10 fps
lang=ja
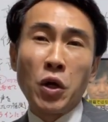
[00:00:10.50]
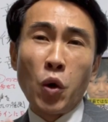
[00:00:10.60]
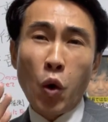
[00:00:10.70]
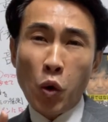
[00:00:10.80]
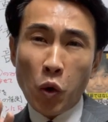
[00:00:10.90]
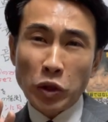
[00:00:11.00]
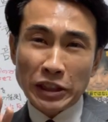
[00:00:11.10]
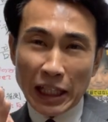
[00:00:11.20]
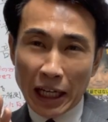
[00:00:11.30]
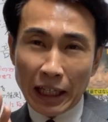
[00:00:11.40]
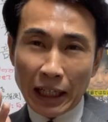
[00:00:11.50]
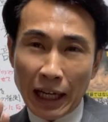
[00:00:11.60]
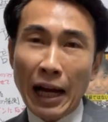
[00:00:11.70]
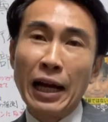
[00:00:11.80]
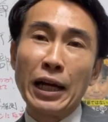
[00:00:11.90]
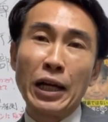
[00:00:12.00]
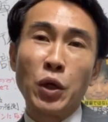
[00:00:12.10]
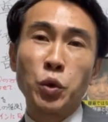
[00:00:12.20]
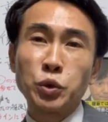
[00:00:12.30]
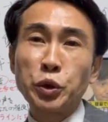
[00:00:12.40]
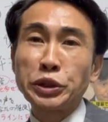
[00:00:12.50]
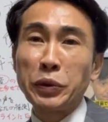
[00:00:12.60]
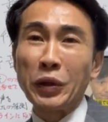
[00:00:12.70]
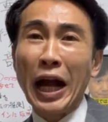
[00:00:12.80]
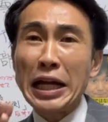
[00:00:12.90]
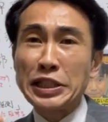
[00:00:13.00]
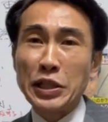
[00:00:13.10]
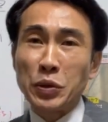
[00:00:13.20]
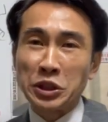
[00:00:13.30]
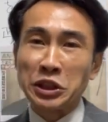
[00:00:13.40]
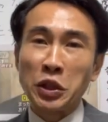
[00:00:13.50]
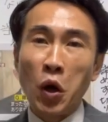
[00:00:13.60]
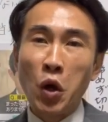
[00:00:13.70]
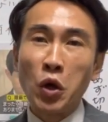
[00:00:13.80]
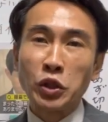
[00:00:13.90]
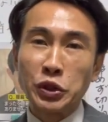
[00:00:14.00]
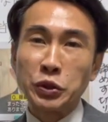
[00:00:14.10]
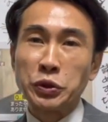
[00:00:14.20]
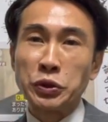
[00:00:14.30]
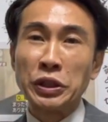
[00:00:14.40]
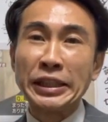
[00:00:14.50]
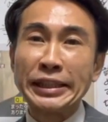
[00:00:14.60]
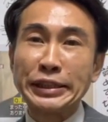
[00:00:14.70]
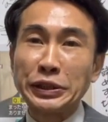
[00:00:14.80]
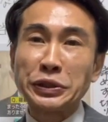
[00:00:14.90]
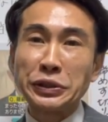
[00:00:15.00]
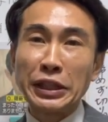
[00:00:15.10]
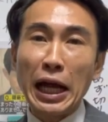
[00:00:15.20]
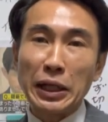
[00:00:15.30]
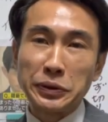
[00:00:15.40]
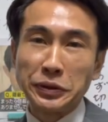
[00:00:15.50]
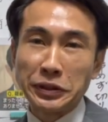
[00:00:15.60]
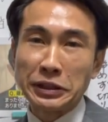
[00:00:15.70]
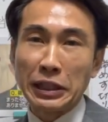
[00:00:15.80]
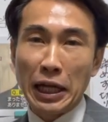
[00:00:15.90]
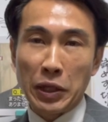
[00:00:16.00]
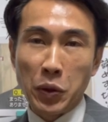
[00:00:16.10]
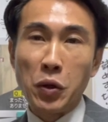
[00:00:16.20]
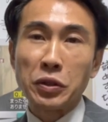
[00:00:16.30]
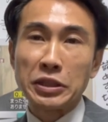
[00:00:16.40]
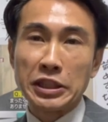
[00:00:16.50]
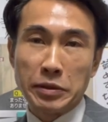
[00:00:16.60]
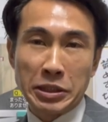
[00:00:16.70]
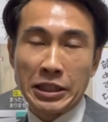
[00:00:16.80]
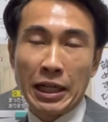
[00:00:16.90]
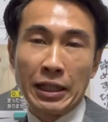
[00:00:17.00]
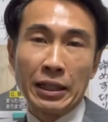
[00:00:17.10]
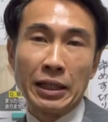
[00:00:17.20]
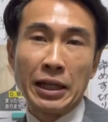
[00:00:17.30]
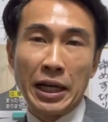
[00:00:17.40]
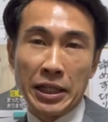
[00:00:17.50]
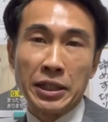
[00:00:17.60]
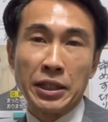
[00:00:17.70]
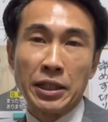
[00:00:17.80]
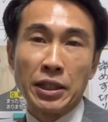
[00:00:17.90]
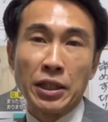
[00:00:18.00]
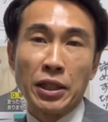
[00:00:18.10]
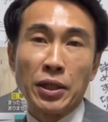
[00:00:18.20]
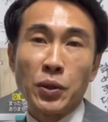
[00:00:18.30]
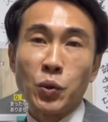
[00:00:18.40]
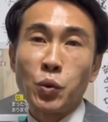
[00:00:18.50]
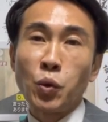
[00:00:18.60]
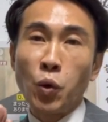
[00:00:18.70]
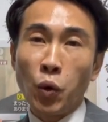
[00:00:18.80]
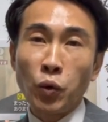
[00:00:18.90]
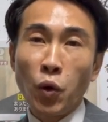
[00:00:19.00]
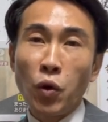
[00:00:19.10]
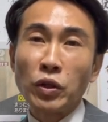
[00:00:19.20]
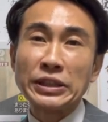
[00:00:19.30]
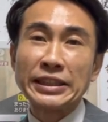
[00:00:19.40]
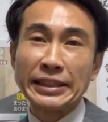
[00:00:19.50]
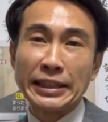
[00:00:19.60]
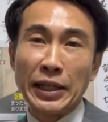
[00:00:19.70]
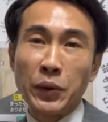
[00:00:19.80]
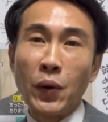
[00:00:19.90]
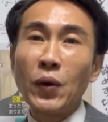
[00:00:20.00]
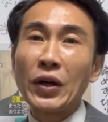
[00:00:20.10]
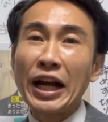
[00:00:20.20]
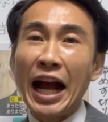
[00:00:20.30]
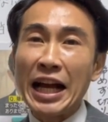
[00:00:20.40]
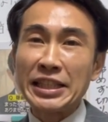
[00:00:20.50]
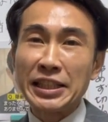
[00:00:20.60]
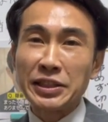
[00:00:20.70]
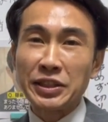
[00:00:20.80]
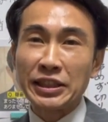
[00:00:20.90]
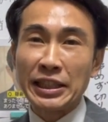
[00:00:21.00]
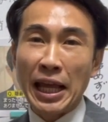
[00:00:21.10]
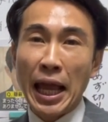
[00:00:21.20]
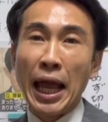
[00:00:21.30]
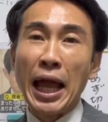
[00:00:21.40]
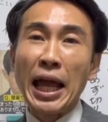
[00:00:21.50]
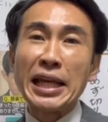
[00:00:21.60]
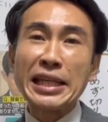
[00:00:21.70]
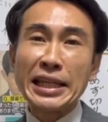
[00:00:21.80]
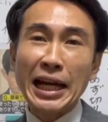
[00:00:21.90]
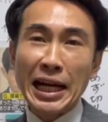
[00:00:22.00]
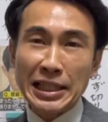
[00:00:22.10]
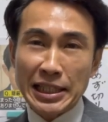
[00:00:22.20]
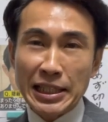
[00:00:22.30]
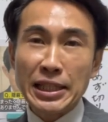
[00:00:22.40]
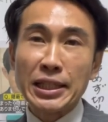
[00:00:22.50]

お子さんがお父さんを返してほしいという悲痛な訴えを聞きました。はい。この事件を解説して、いかに、